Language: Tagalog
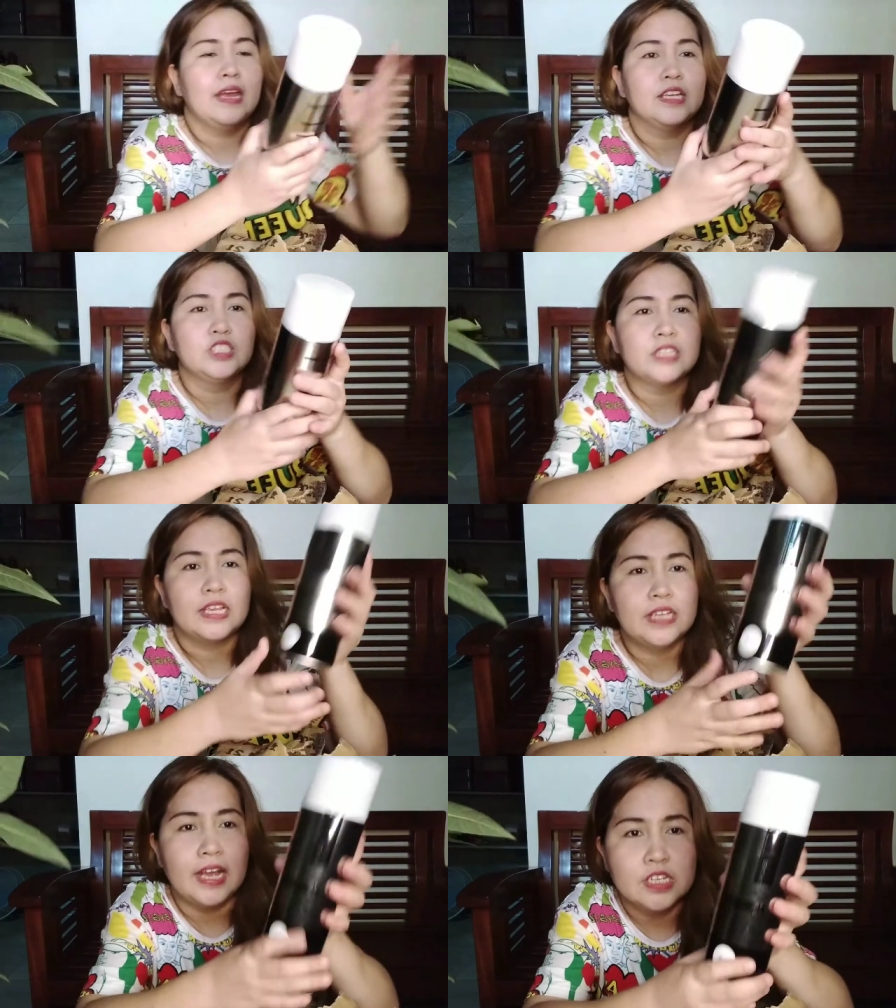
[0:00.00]
Ayan
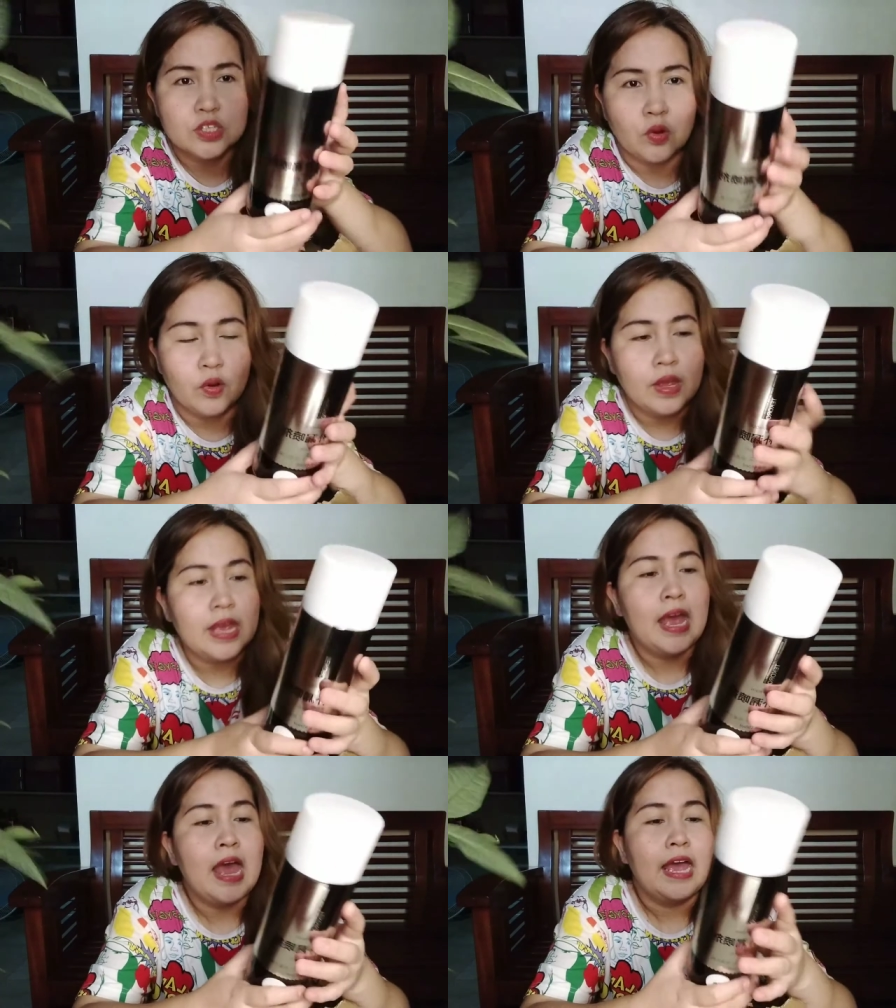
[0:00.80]
siya guys, oh.
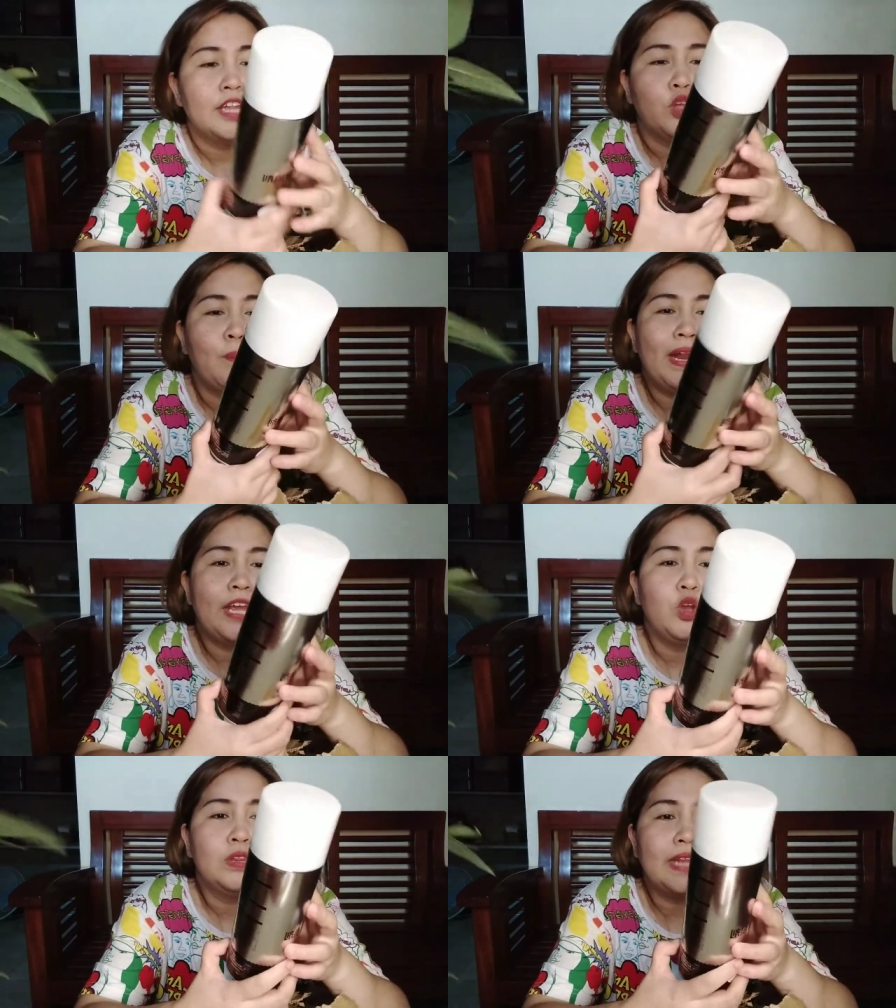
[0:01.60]
Ito
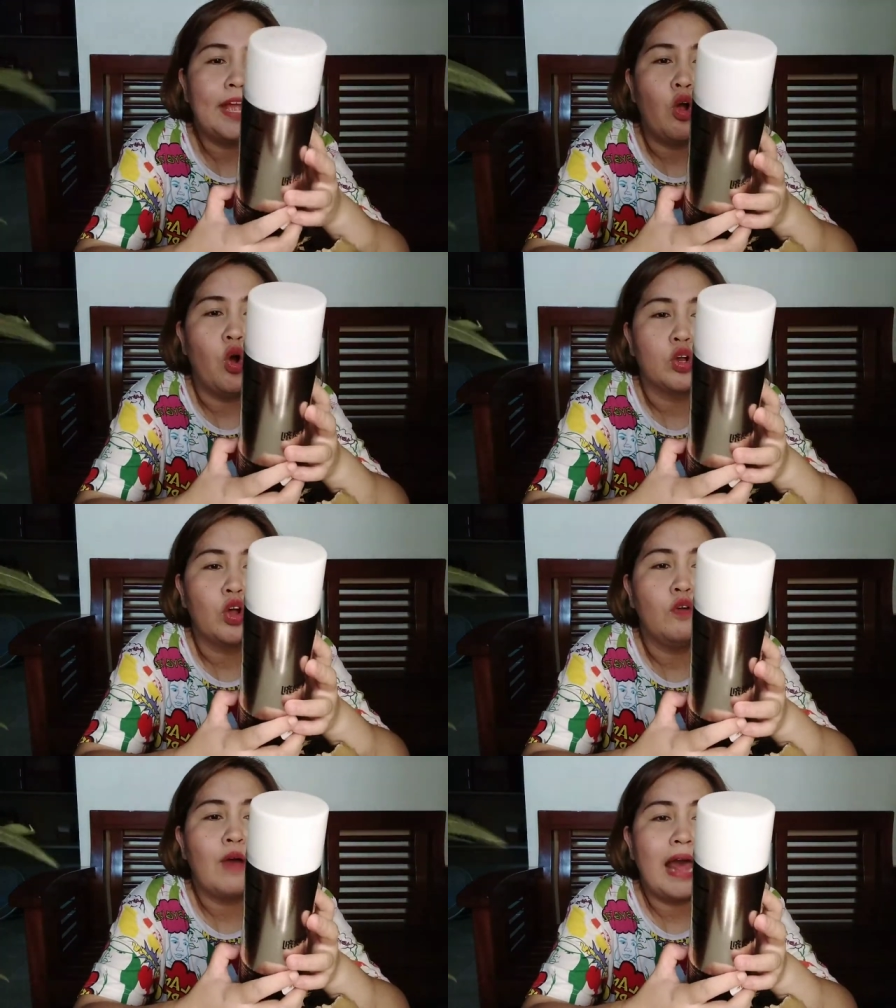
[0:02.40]
pala yung
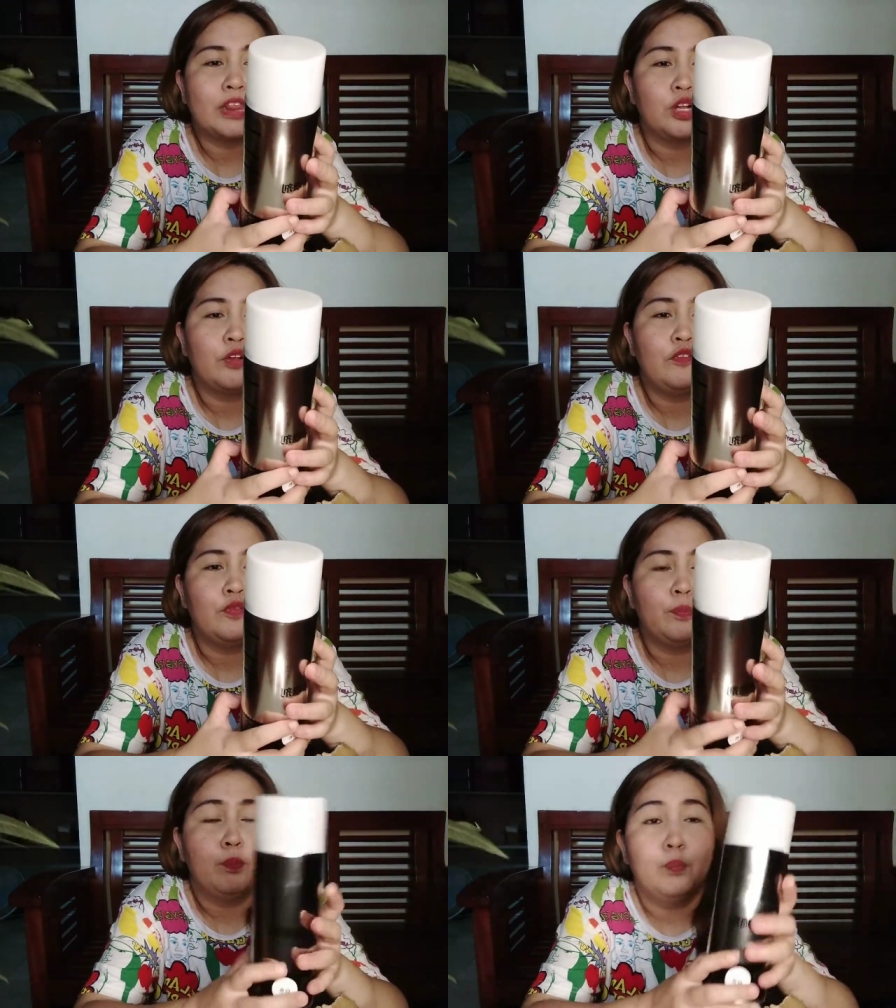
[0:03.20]
Tecoro
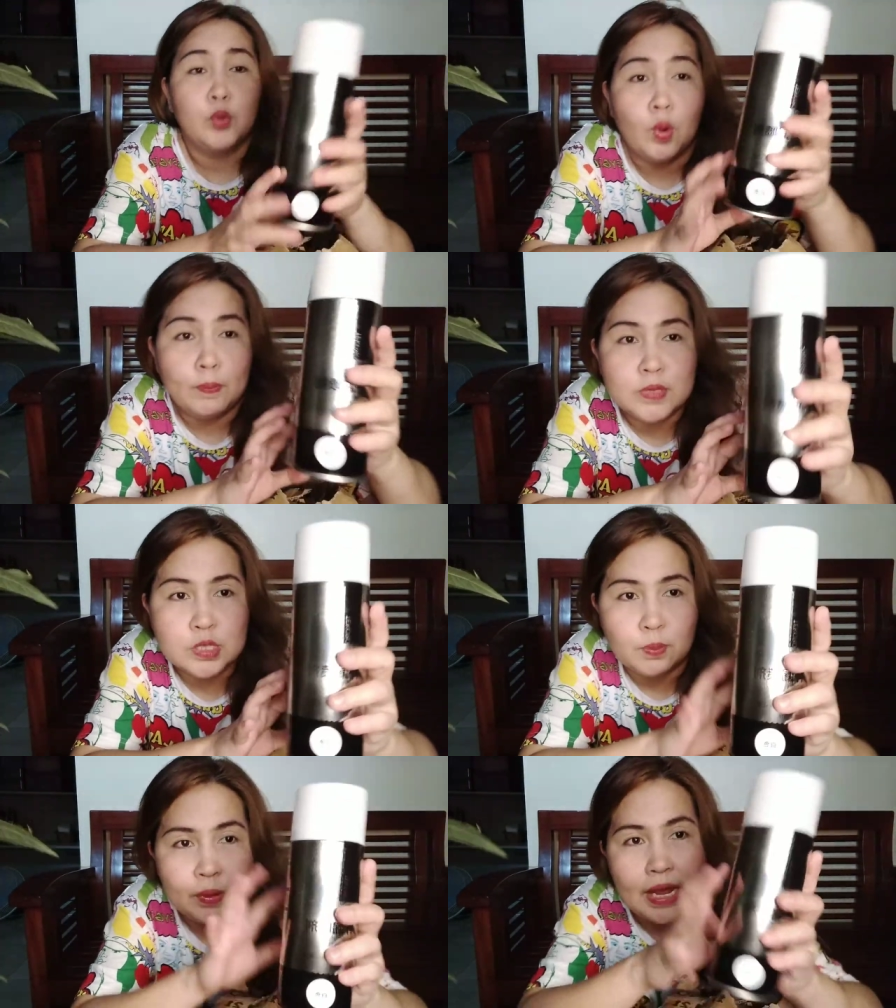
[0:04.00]
Waterproof
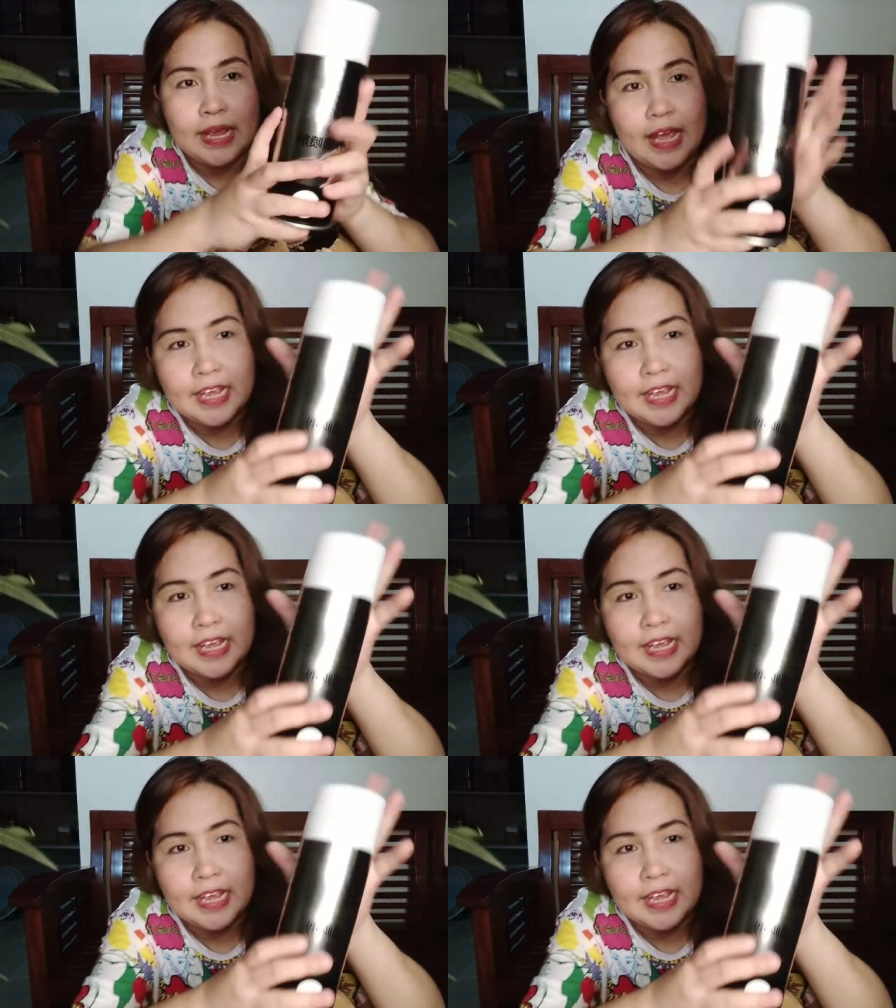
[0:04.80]
Spray.